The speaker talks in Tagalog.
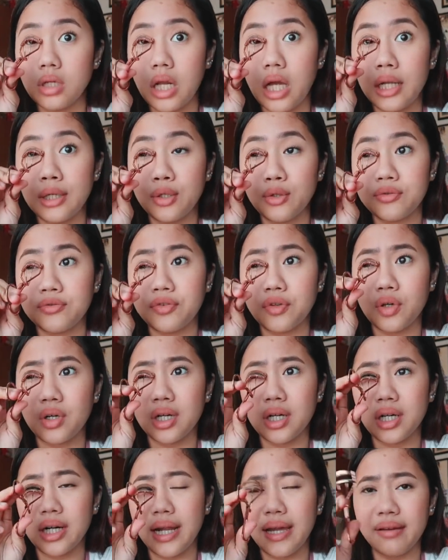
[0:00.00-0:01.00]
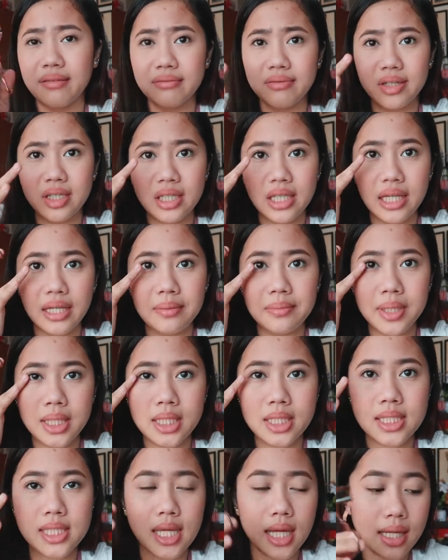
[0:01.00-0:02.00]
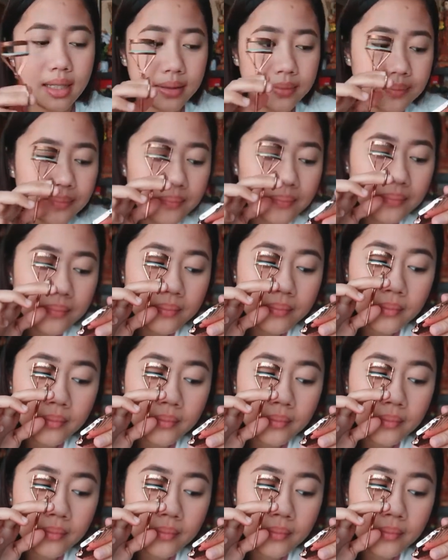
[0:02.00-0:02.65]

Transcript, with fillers: Lalo for everyday minsan.